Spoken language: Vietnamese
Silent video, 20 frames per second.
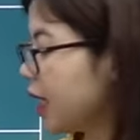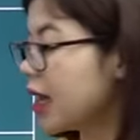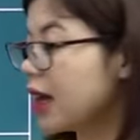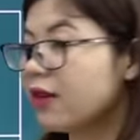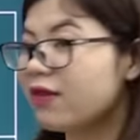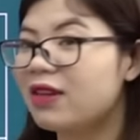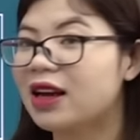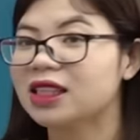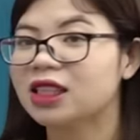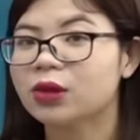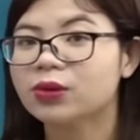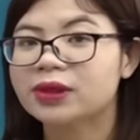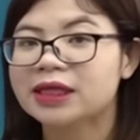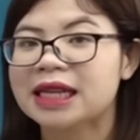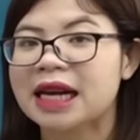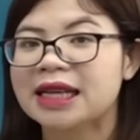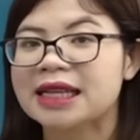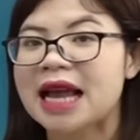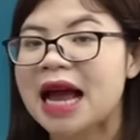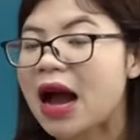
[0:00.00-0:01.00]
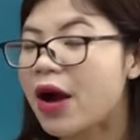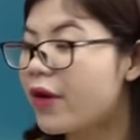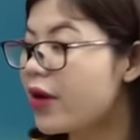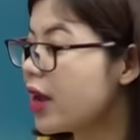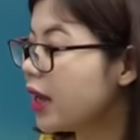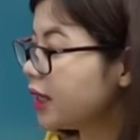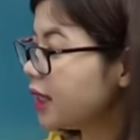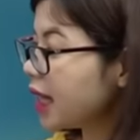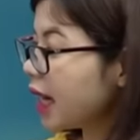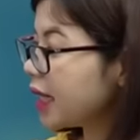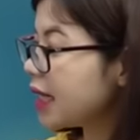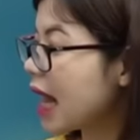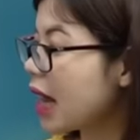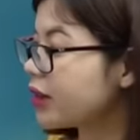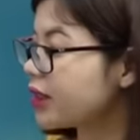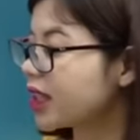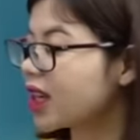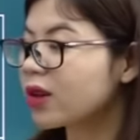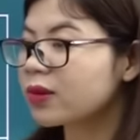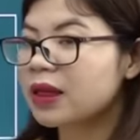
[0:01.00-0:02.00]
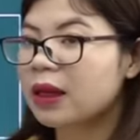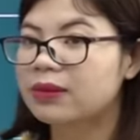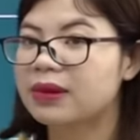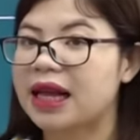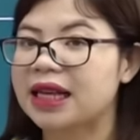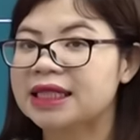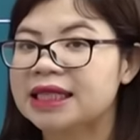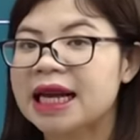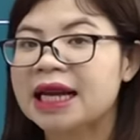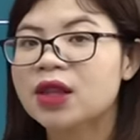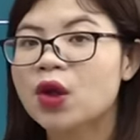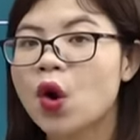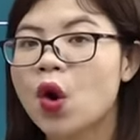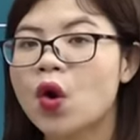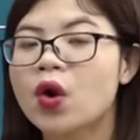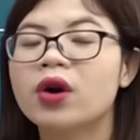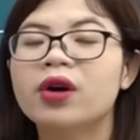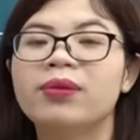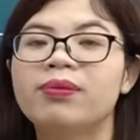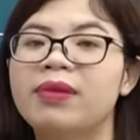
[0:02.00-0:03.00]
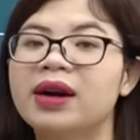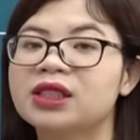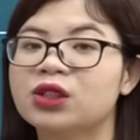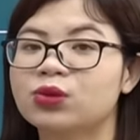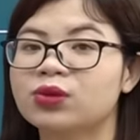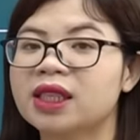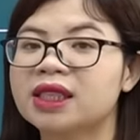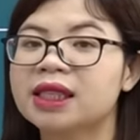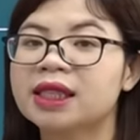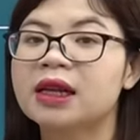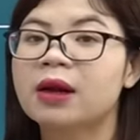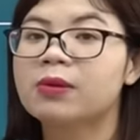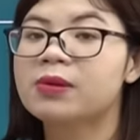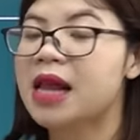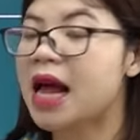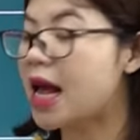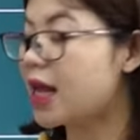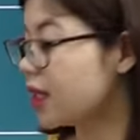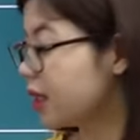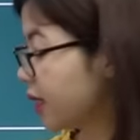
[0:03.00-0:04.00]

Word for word: nhỉ? Và trong trà đạo, trà đạo sẽ không đọc là cha độ mà chúng ta sẽ đọc là